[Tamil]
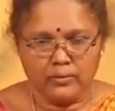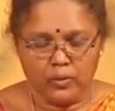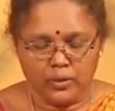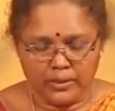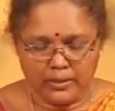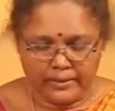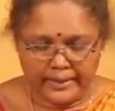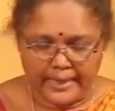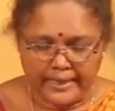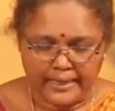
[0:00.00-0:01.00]
ஒரு
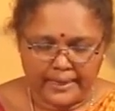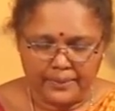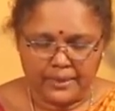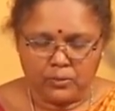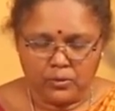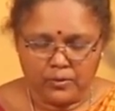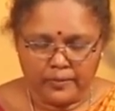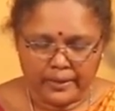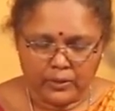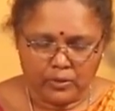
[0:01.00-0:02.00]
ரெண்டு டம்ளர் கூழ்
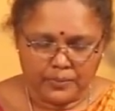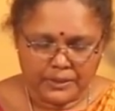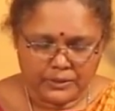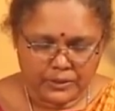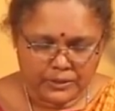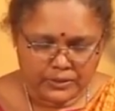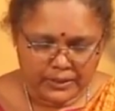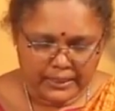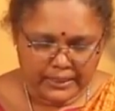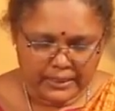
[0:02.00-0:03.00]
வைக்கணும் அப்படின்னு சொல்லி
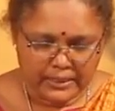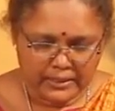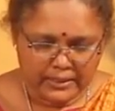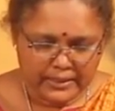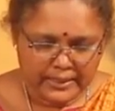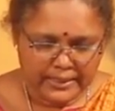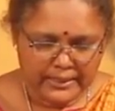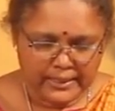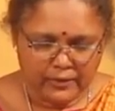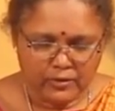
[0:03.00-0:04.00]
சொன்னீங்கன்னா
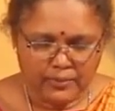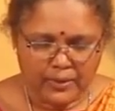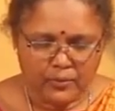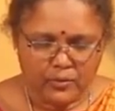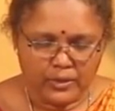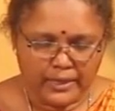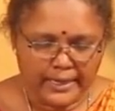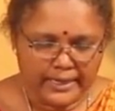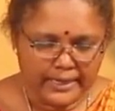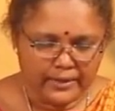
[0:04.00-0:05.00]
இந்த அளவுக்கு மாவு ஒரு
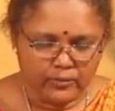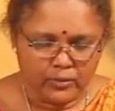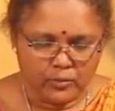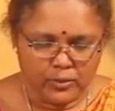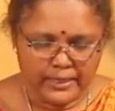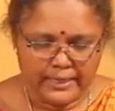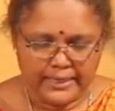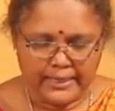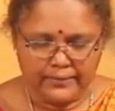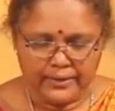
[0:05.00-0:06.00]
கரண்டியை ஒரு புளி
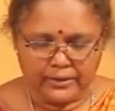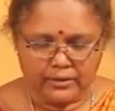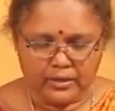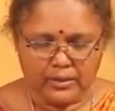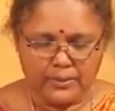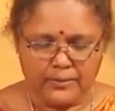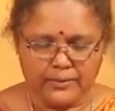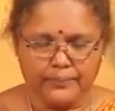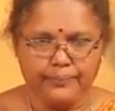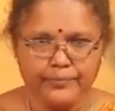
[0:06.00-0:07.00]
கரண்டியளவு எடுத்துக்கோங்க
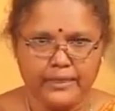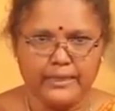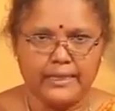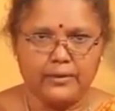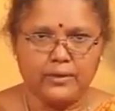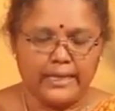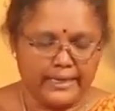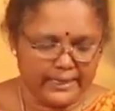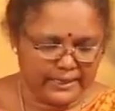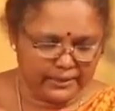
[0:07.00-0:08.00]
மாவு இந்த அளவு
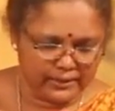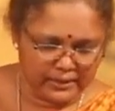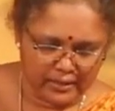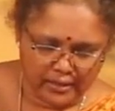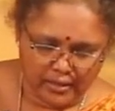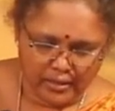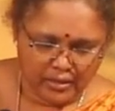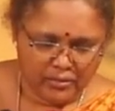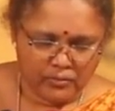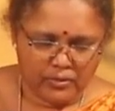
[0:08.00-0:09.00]
கரண்டி எடுத்து
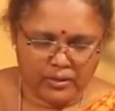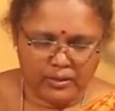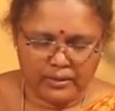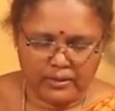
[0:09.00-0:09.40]
ஒரு